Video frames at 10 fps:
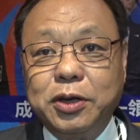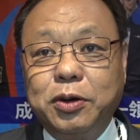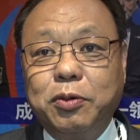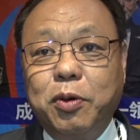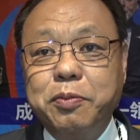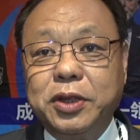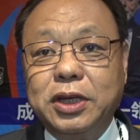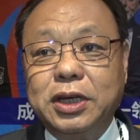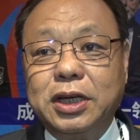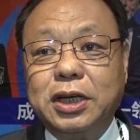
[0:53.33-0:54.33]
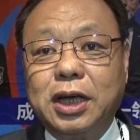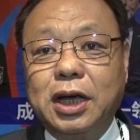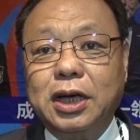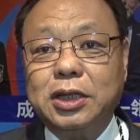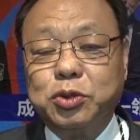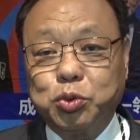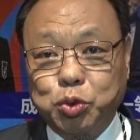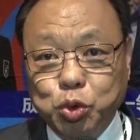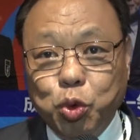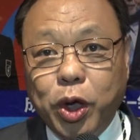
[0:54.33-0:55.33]
还有我们的
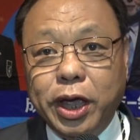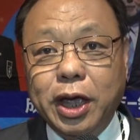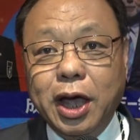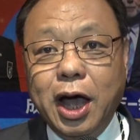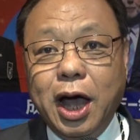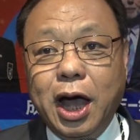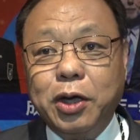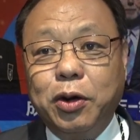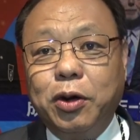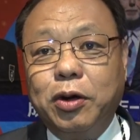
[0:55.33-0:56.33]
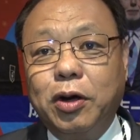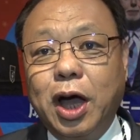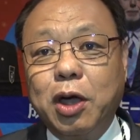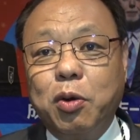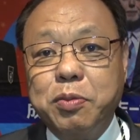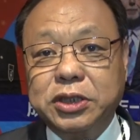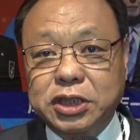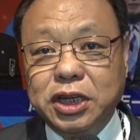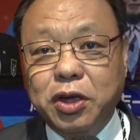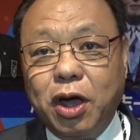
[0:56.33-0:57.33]
主委，还有我们
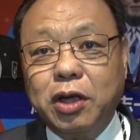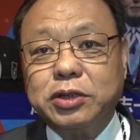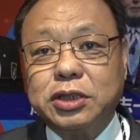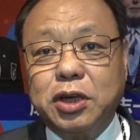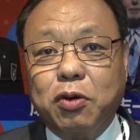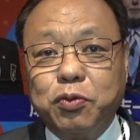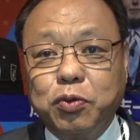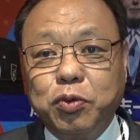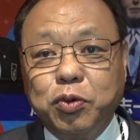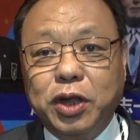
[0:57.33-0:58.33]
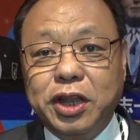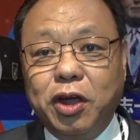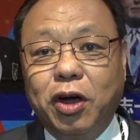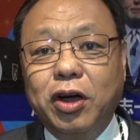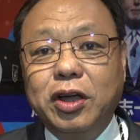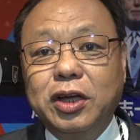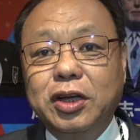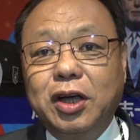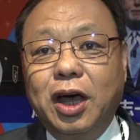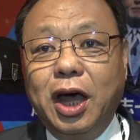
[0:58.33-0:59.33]
社友，还有社友夫人哦，
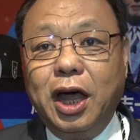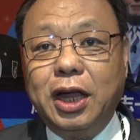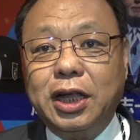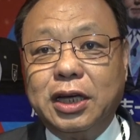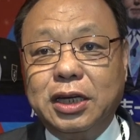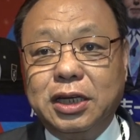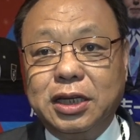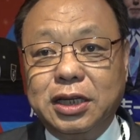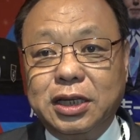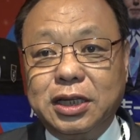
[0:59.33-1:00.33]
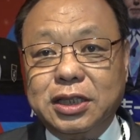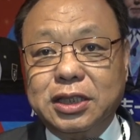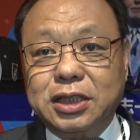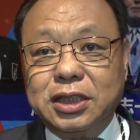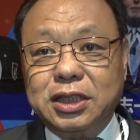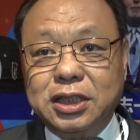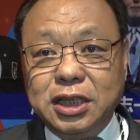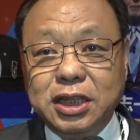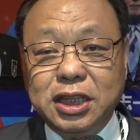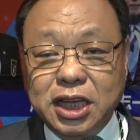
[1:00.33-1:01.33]
啊
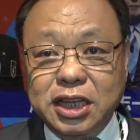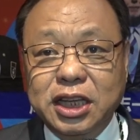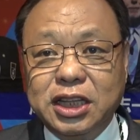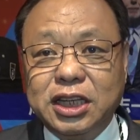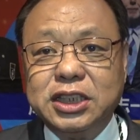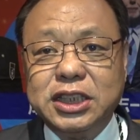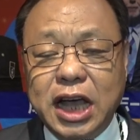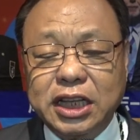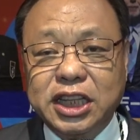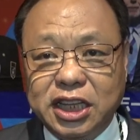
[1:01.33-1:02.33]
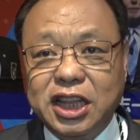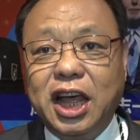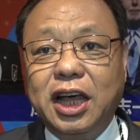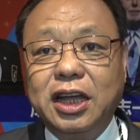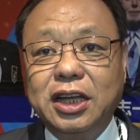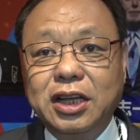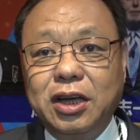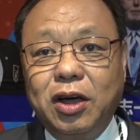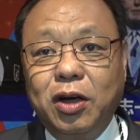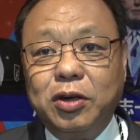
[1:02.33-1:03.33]
挺力的相挺啊，
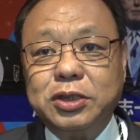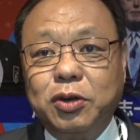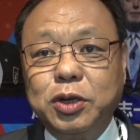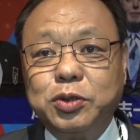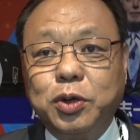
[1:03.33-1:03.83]
哦，所以